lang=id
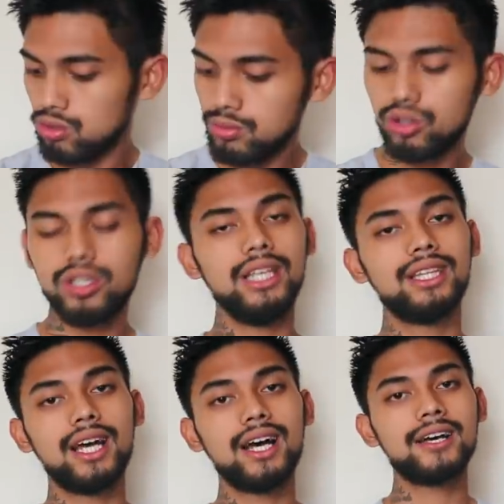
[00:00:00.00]
tubuh
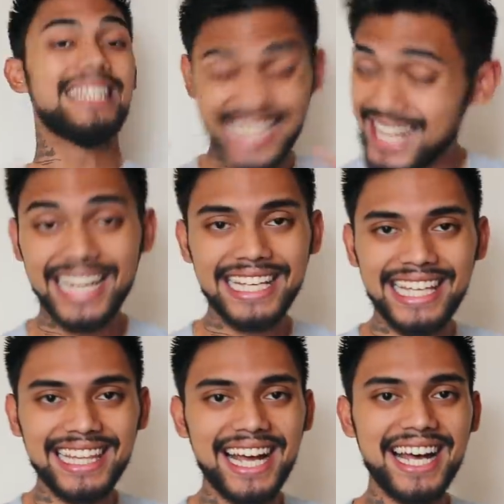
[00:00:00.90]
kita, diri
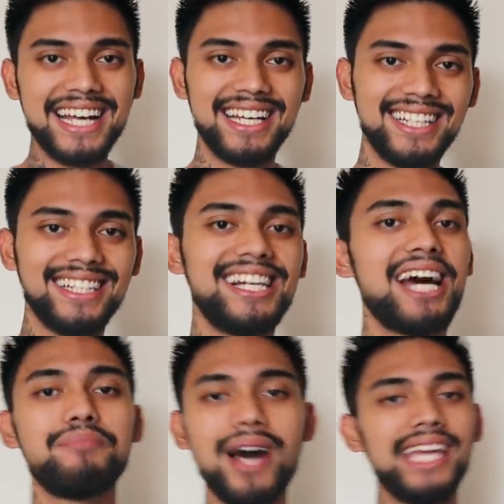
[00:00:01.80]
kita
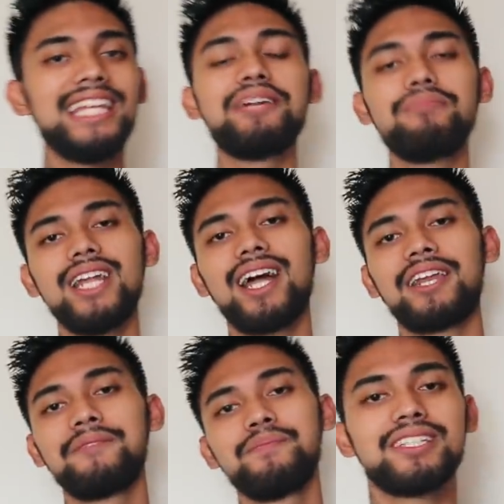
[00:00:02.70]
dengan baik dan
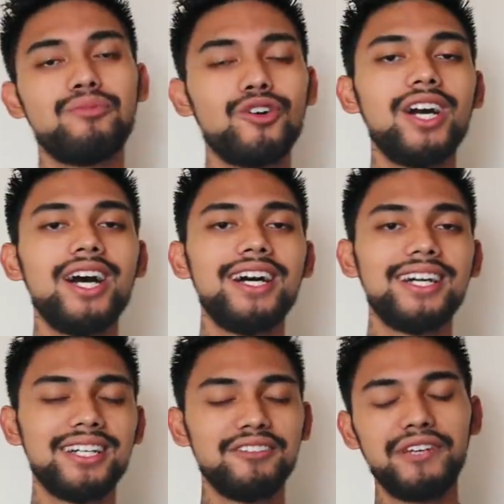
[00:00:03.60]
benar. Semoga
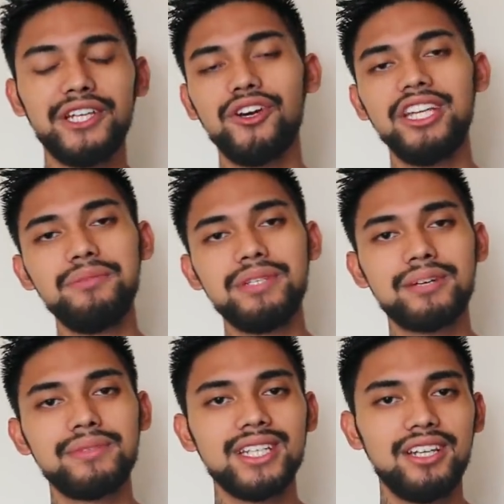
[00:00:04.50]
uh, video ini bisa
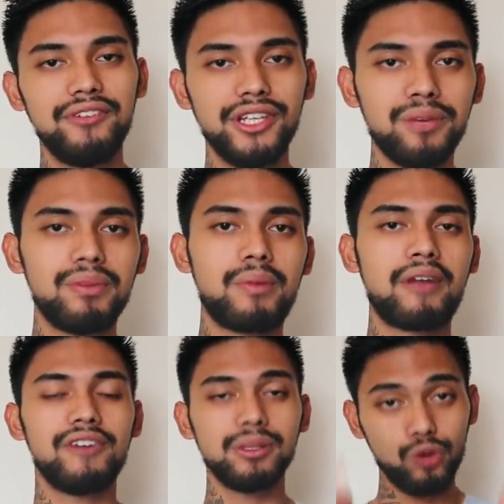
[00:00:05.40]
menjadi video yang
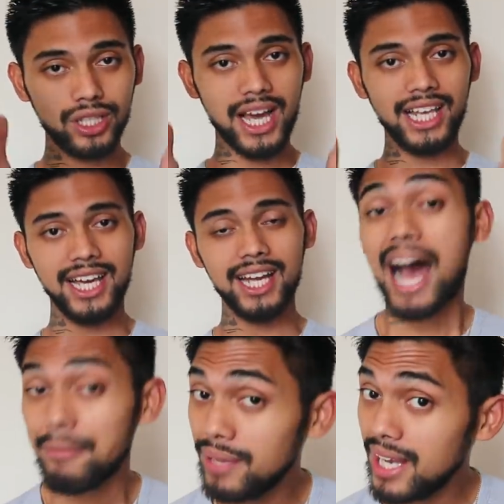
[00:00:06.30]
bermanfaat buat kalian.
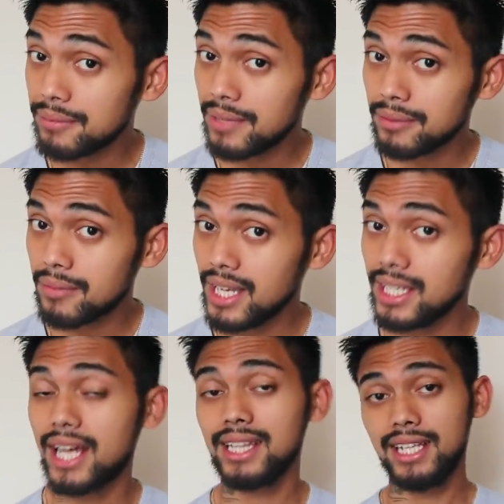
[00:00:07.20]
Ambil yang
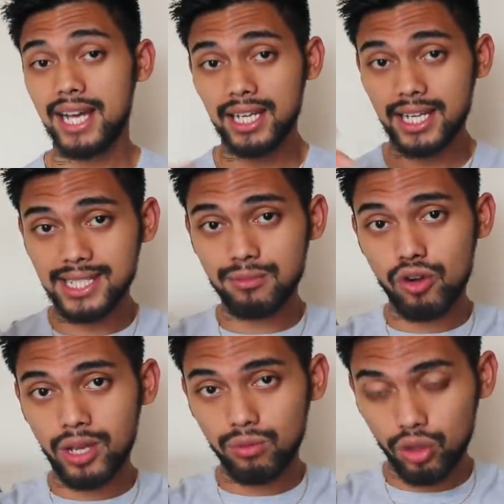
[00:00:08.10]
baik-baik dan tinggalkan
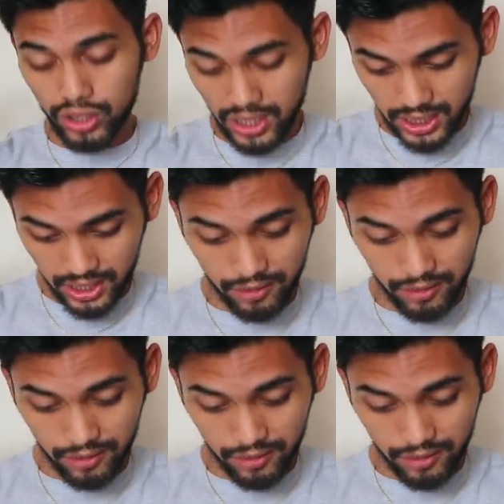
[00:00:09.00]
semua yang buruk di